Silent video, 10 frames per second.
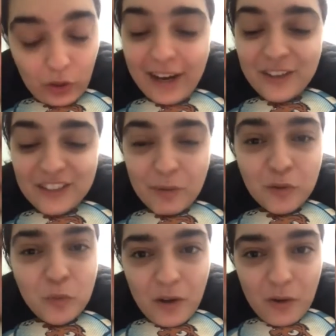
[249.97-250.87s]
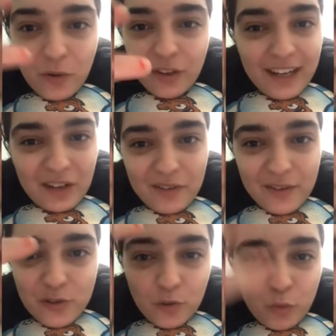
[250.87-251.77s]
Ecco, diciamo, due gol della
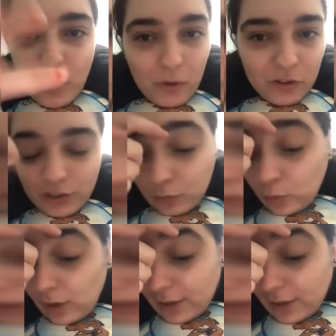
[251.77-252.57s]
Juventus su due botti di culo.